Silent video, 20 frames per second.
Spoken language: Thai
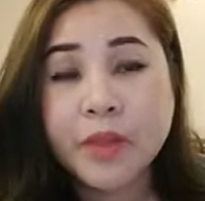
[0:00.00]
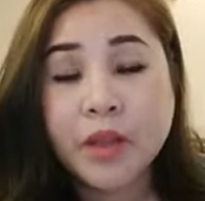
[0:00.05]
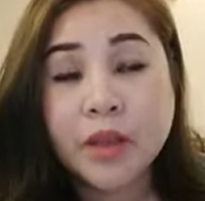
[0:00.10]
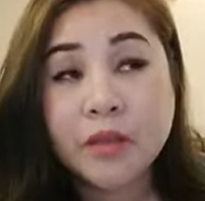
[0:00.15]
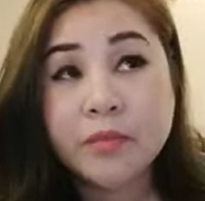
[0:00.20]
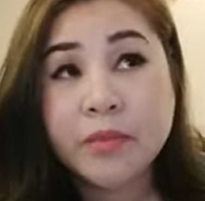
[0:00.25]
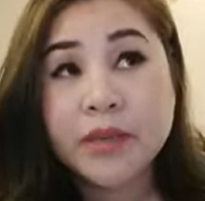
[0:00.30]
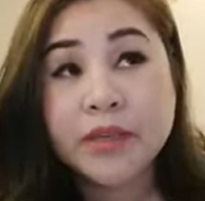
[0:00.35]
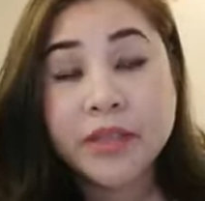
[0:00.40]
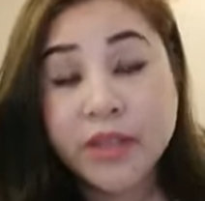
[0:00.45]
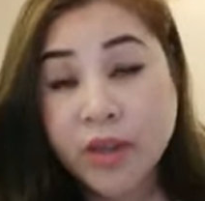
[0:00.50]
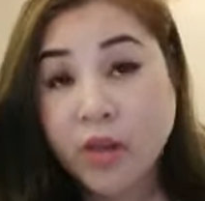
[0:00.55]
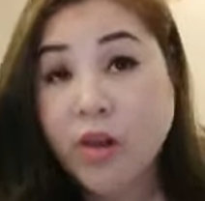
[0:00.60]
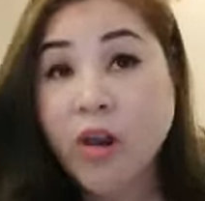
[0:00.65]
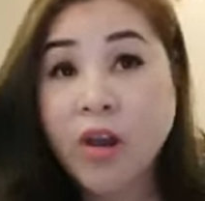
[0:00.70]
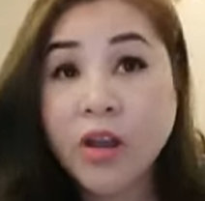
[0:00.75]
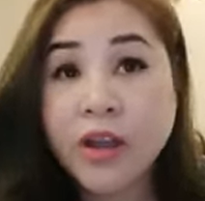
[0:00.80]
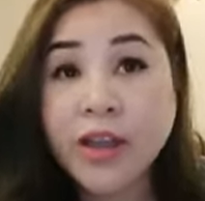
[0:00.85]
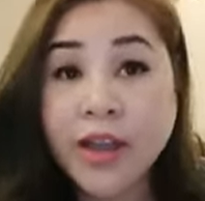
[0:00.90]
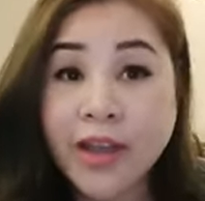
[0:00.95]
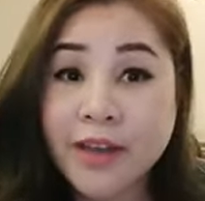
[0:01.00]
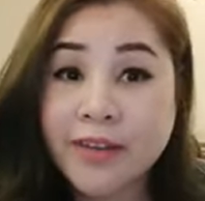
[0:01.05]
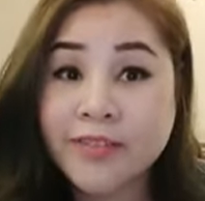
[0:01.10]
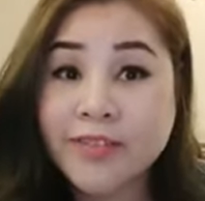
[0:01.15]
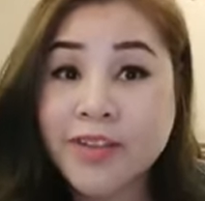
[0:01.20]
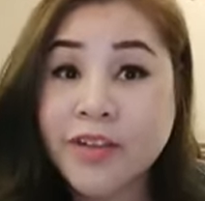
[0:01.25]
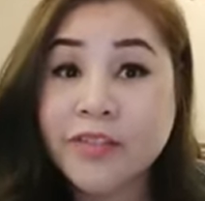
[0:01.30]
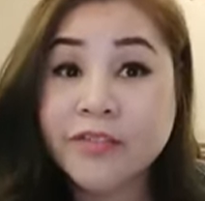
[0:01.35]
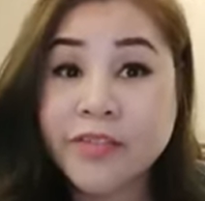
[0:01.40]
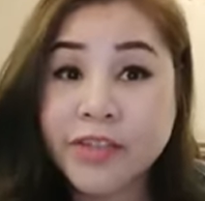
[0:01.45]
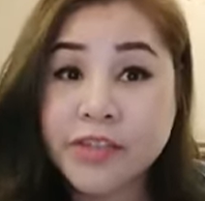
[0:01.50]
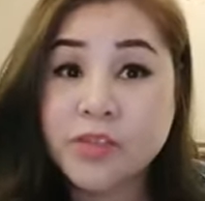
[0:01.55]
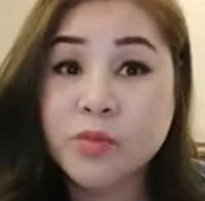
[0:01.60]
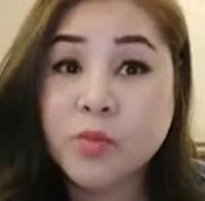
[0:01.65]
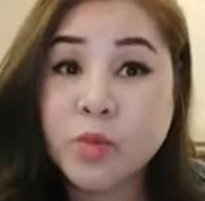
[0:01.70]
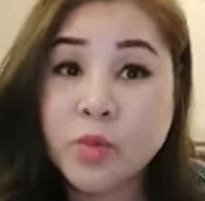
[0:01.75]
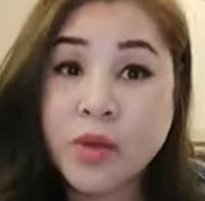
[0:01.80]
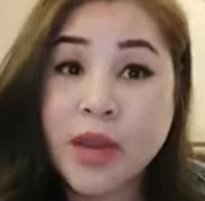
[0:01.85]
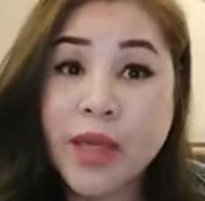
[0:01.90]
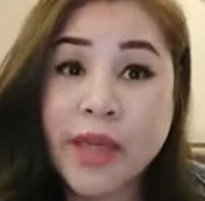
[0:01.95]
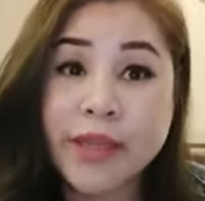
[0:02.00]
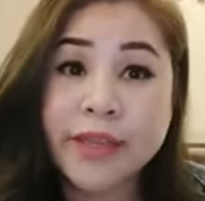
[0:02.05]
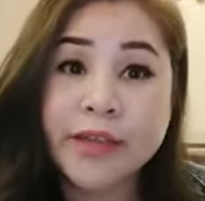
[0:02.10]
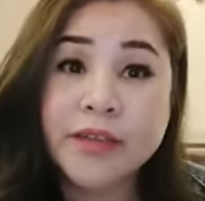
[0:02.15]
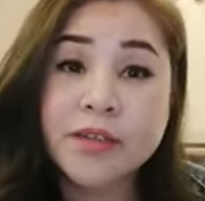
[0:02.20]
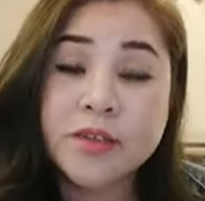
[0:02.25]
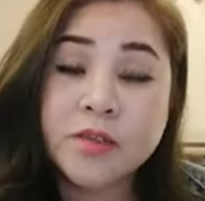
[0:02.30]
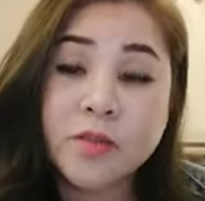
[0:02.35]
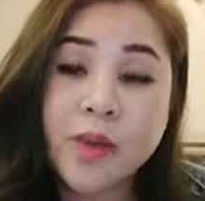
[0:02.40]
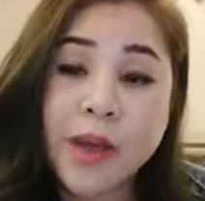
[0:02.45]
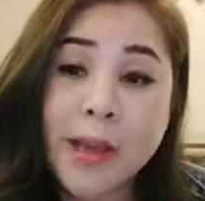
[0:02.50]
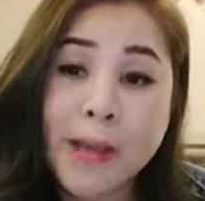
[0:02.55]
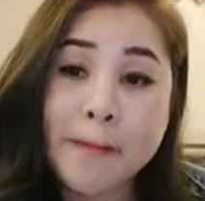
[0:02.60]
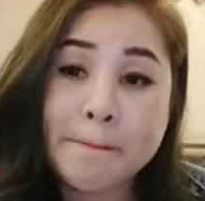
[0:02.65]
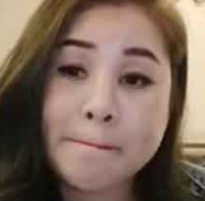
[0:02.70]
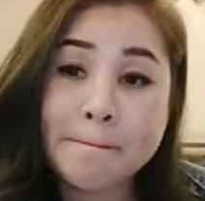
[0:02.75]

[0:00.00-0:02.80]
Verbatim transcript: มันเกี่ยวข้องกับเรื่อง Facebook ไลน์ก็คือว่า